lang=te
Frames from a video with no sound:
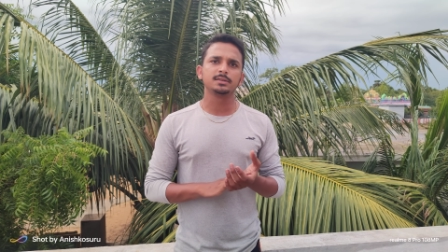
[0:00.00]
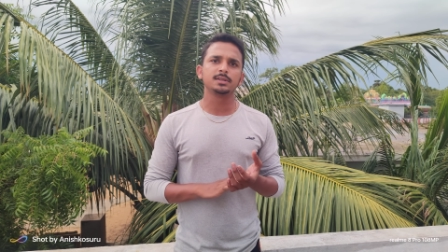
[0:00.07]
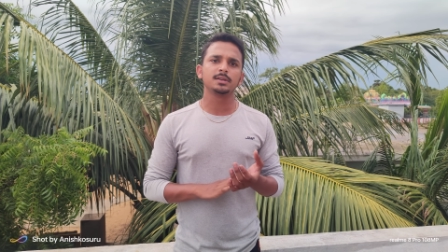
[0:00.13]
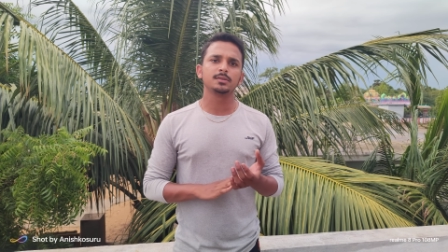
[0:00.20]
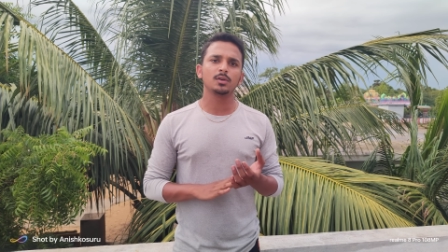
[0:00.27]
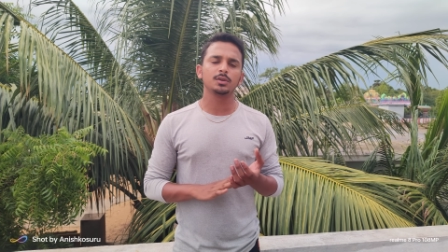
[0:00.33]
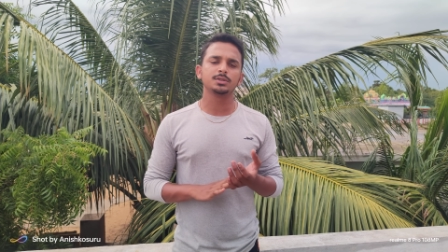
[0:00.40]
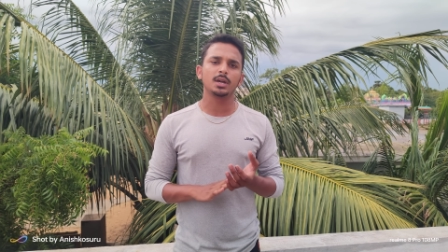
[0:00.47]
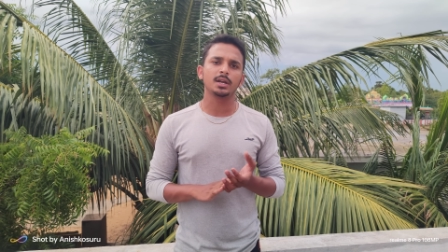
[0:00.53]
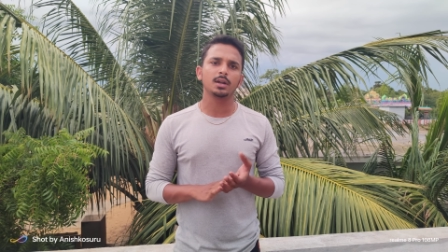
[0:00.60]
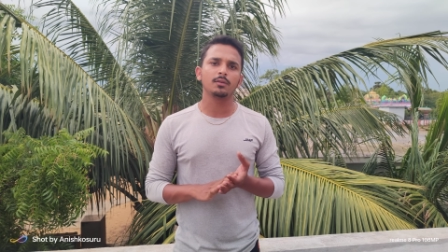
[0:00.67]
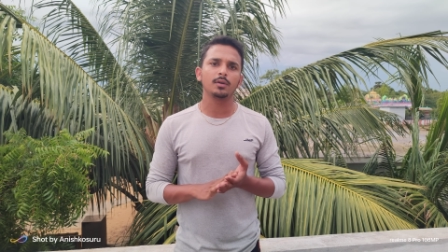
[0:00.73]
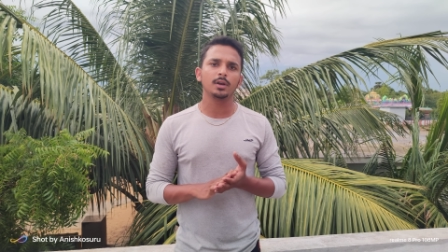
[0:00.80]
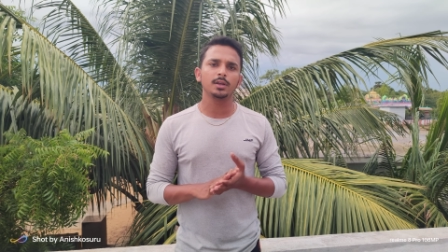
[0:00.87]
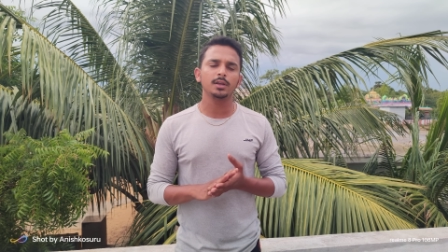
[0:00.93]
ఎంసీసీలో
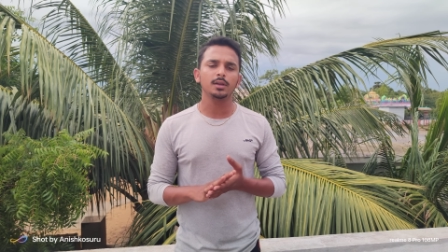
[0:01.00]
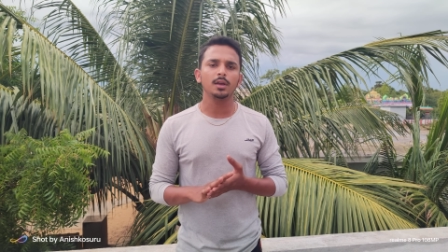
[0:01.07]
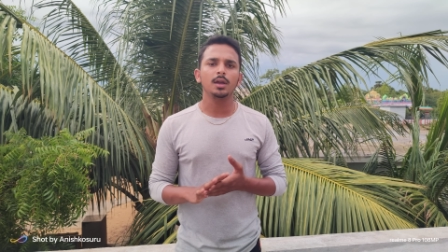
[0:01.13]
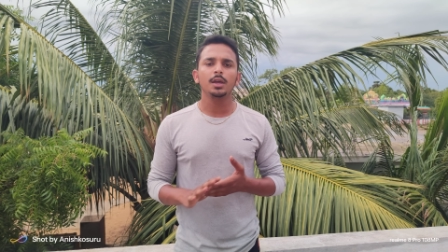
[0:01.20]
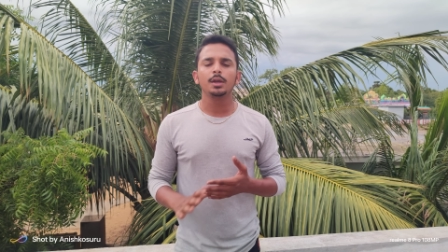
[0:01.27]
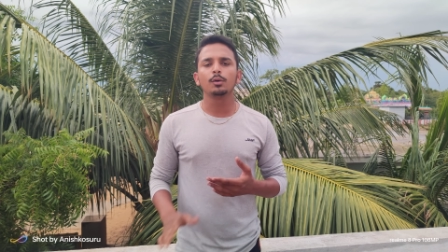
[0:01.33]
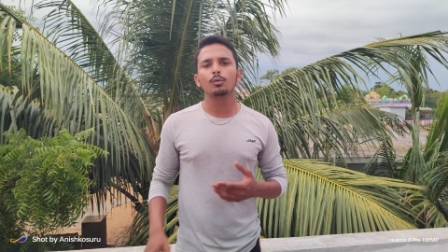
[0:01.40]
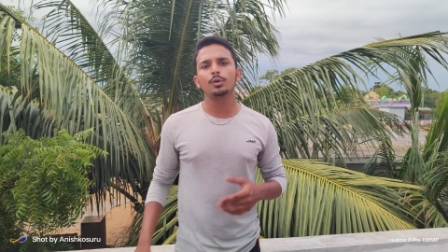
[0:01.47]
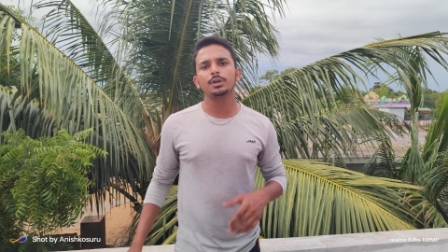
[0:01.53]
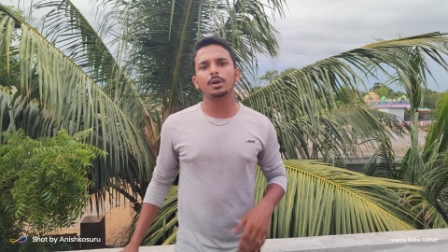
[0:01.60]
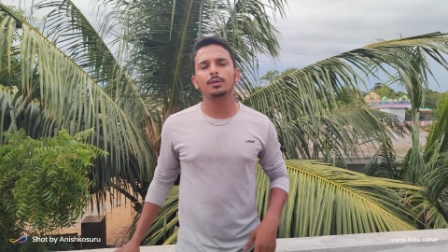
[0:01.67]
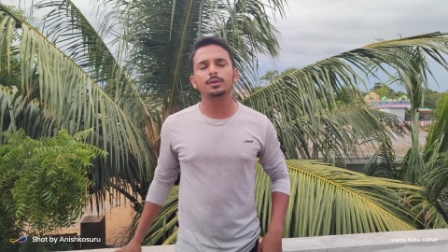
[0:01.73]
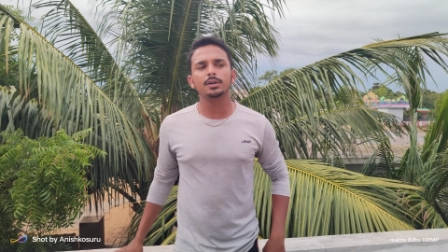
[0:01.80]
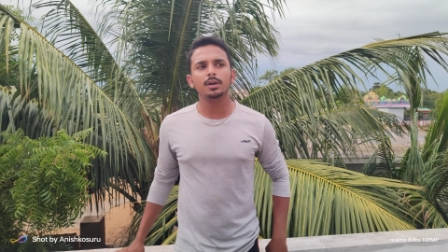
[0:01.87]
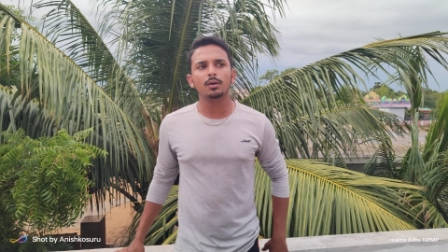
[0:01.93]
జాయిన్ అవ్వాలి ఇంకోటి
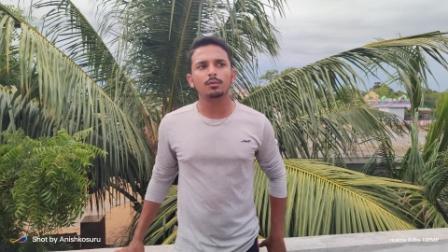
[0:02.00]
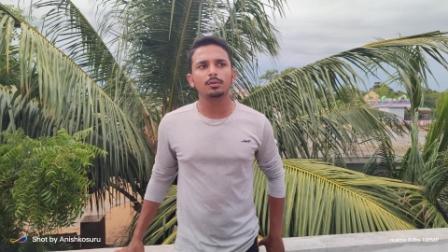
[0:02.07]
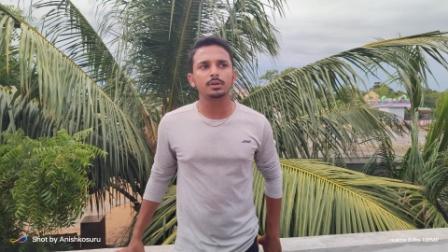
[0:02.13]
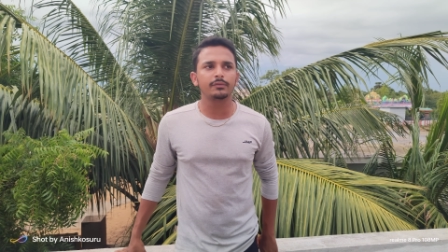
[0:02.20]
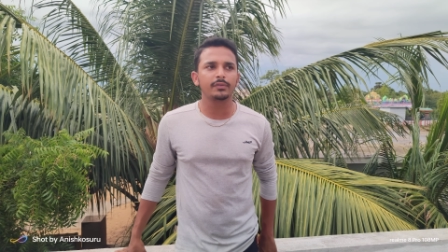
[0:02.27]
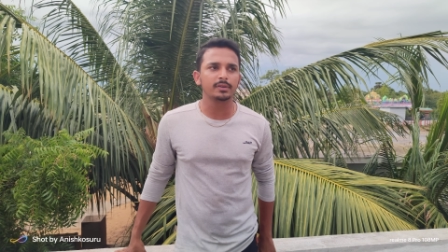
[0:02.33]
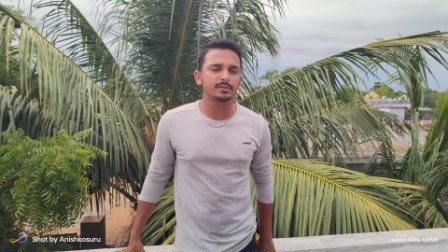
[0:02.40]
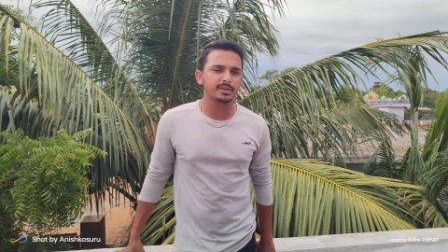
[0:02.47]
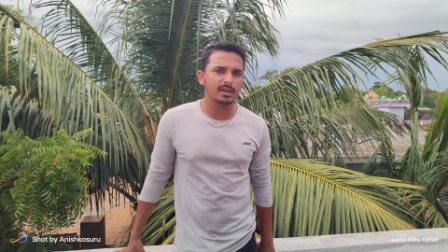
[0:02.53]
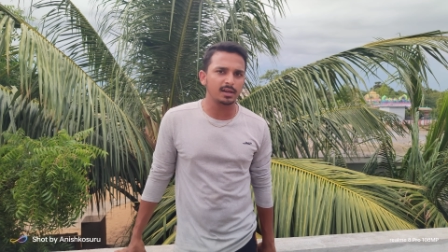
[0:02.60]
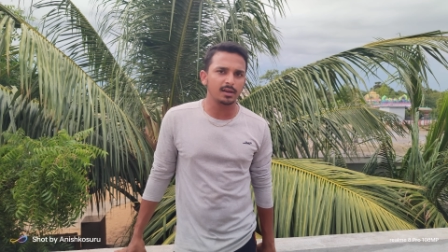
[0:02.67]
ఏమంటే నాకు డిఫెన్స్కి